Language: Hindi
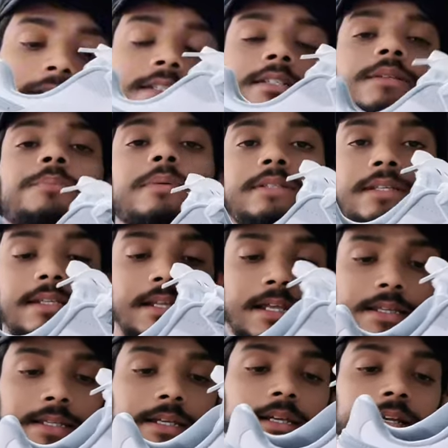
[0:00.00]
चीज़ ही पसंद
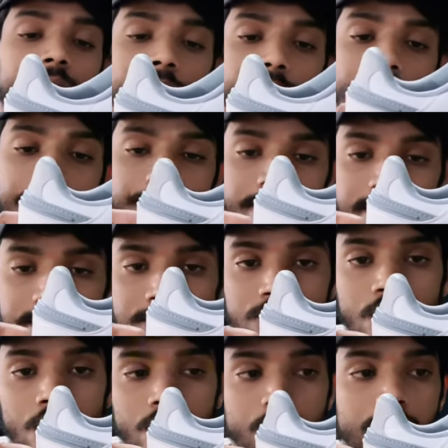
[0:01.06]
आती है हेवी
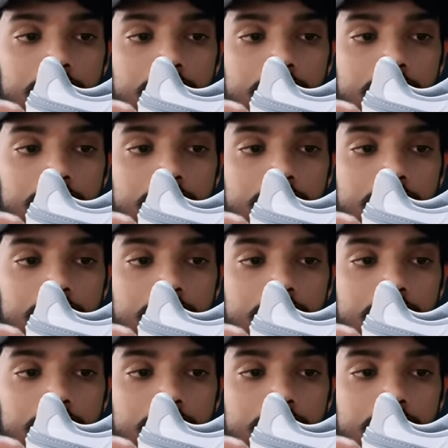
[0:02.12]
सोल हो